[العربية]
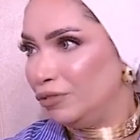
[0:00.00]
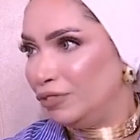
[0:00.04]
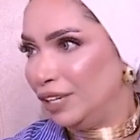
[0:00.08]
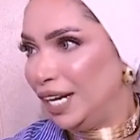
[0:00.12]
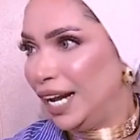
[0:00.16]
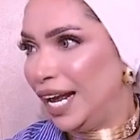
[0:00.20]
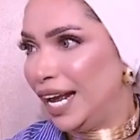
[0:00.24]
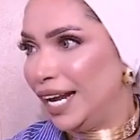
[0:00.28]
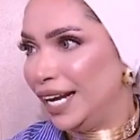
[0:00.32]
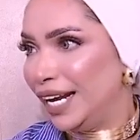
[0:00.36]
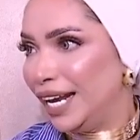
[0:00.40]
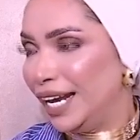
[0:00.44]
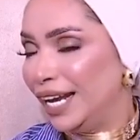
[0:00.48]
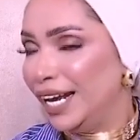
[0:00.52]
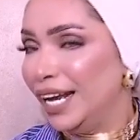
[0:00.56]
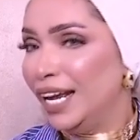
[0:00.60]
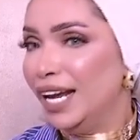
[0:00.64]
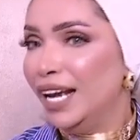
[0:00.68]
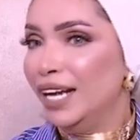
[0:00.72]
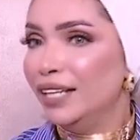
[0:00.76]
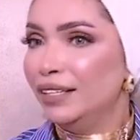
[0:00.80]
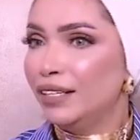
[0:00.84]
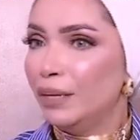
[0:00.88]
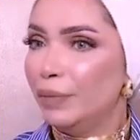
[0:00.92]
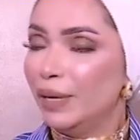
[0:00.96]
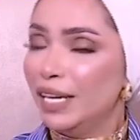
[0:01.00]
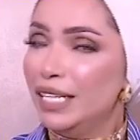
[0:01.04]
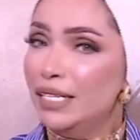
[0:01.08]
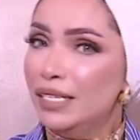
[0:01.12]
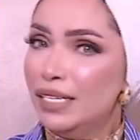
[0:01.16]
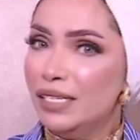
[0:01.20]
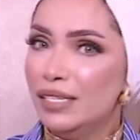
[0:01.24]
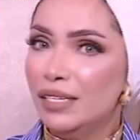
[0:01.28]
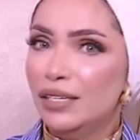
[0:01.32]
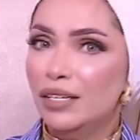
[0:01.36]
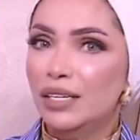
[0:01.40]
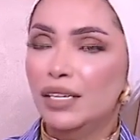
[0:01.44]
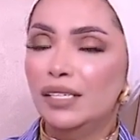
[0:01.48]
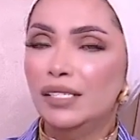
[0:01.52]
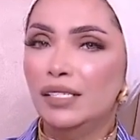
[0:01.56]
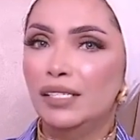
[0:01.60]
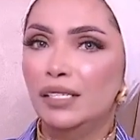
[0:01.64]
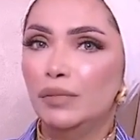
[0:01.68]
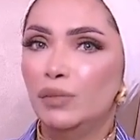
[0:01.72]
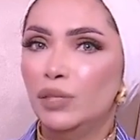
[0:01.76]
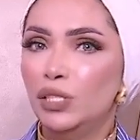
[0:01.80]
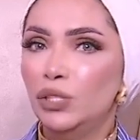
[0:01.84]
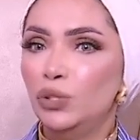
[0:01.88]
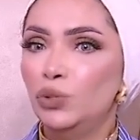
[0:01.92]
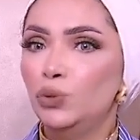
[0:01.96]
في الحياه طب انت
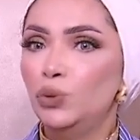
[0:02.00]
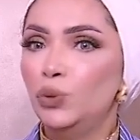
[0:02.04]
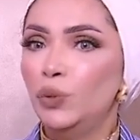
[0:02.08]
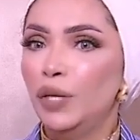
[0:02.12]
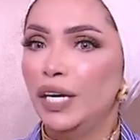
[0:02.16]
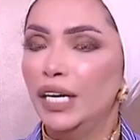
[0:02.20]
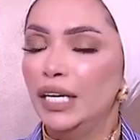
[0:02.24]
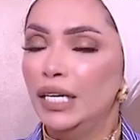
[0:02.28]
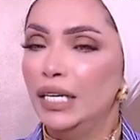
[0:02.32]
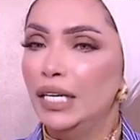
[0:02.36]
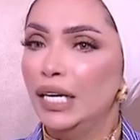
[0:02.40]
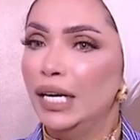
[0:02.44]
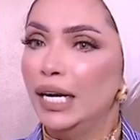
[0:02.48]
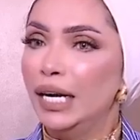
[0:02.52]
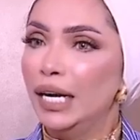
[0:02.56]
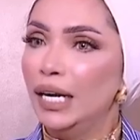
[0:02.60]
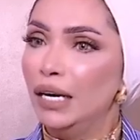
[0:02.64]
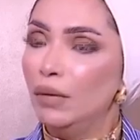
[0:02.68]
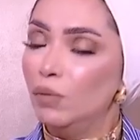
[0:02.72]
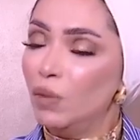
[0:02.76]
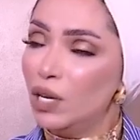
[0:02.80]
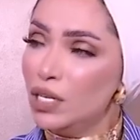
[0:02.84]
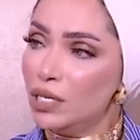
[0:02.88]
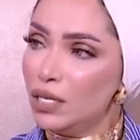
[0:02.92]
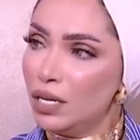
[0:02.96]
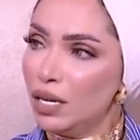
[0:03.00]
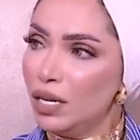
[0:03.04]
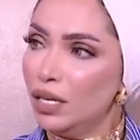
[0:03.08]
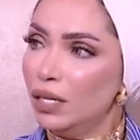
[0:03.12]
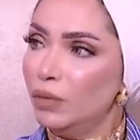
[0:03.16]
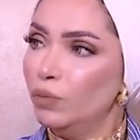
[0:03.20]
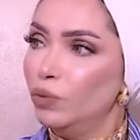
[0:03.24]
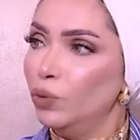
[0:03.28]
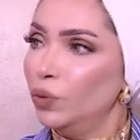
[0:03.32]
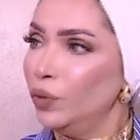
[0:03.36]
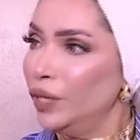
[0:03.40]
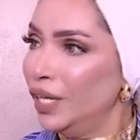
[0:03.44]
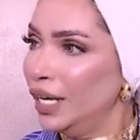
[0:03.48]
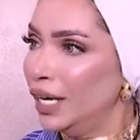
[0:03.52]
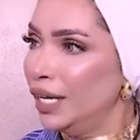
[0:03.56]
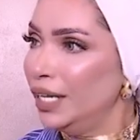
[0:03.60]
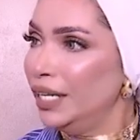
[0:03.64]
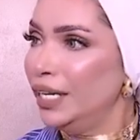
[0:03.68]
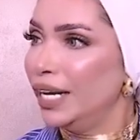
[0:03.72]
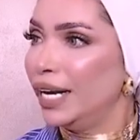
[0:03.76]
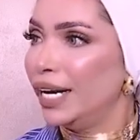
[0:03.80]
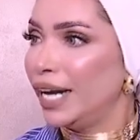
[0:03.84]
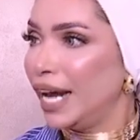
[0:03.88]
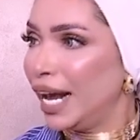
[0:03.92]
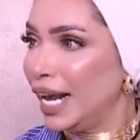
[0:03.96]
ذكرتي برضو ان المظهر
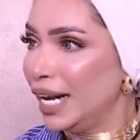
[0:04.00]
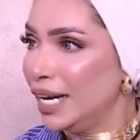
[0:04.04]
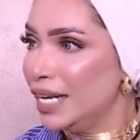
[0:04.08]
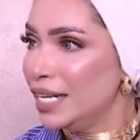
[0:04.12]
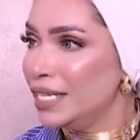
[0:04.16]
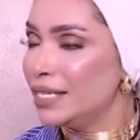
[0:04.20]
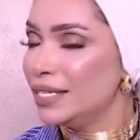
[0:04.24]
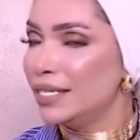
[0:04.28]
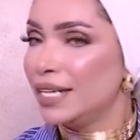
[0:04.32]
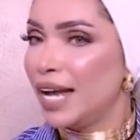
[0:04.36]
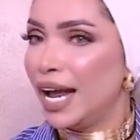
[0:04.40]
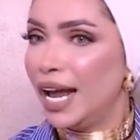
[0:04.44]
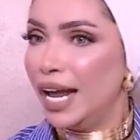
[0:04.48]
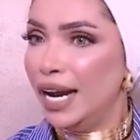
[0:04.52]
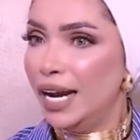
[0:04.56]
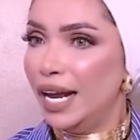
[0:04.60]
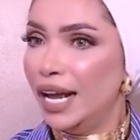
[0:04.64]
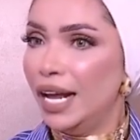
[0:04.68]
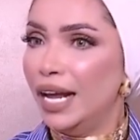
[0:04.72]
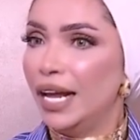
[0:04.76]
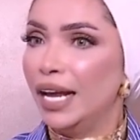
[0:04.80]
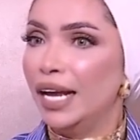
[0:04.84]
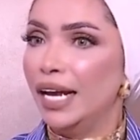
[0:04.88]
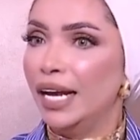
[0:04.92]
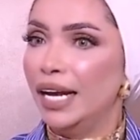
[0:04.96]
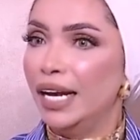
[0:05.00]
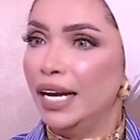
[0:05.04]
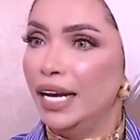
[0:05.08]
ممكن ينعكس على